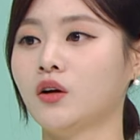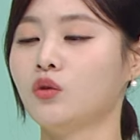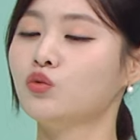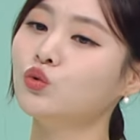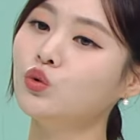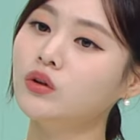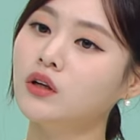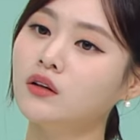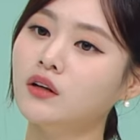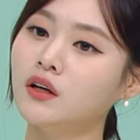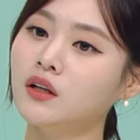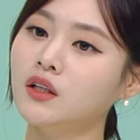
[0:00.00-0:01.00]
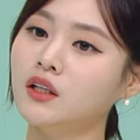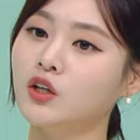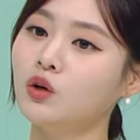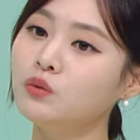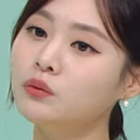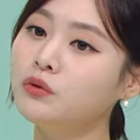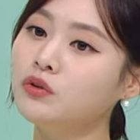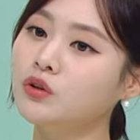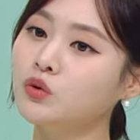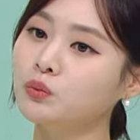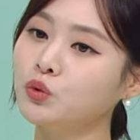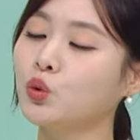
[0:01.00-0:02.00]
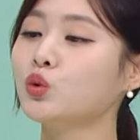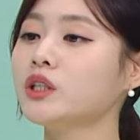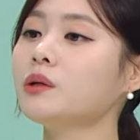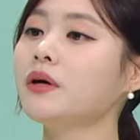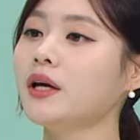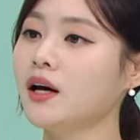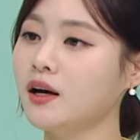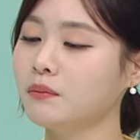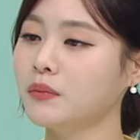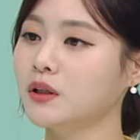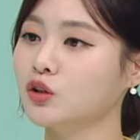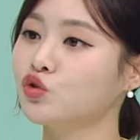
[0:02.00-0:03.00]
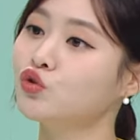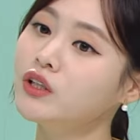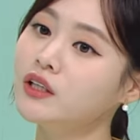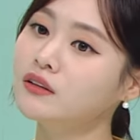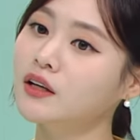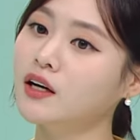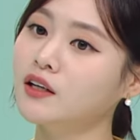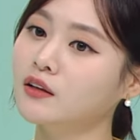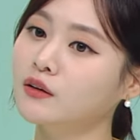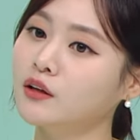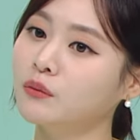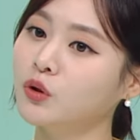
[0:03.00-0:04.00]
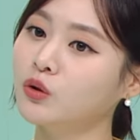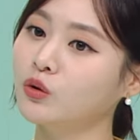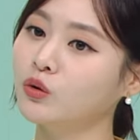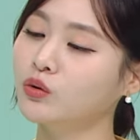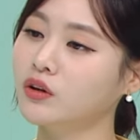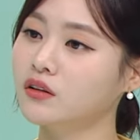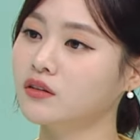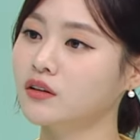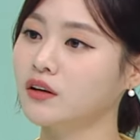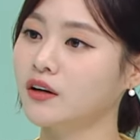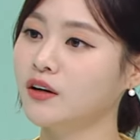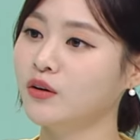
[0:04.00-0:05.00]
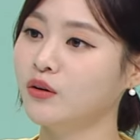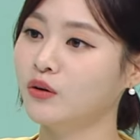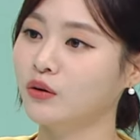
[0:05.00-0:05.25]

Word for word: 그럼 운동을 할 때 이런 부분들을 좀 조심해야 합니다. 주의사항이 있다면 어떤 게 있을까요?